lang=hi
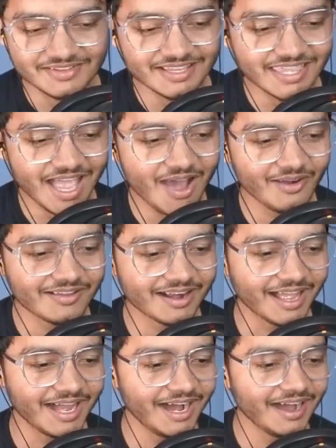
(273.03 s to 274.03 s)
ये क्या हो रहा
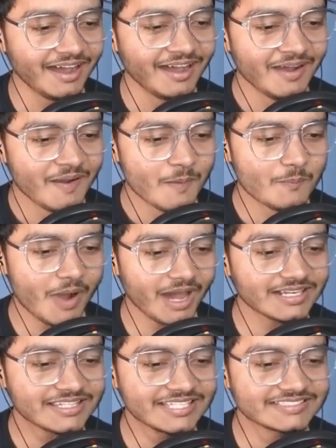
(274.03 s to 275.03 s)
है यार हाँ?
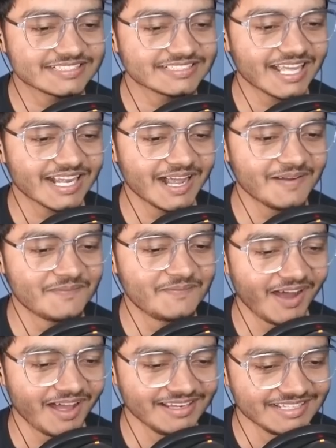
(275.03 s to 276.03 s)
बाल खींचे जा रहे हैं
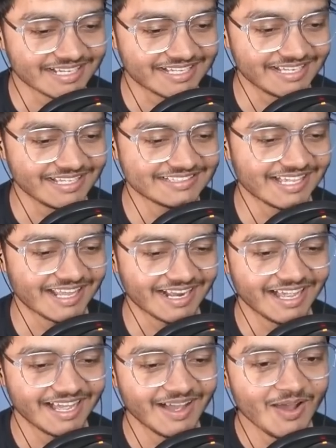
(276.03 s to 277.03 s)
बाल निकले जा रहे
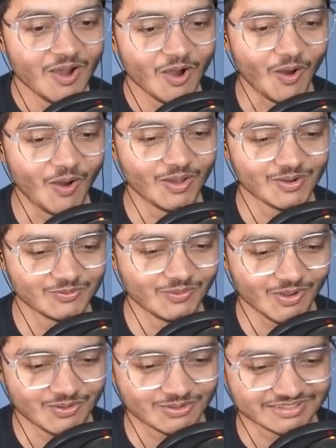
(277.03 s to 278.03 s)
हैं और वो
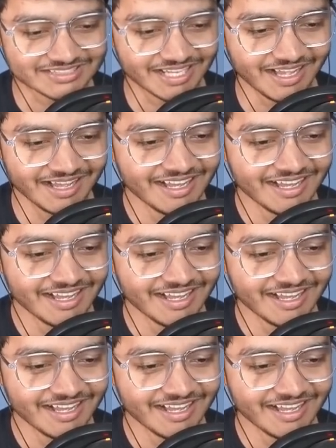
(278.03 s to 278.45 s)
कुत्ता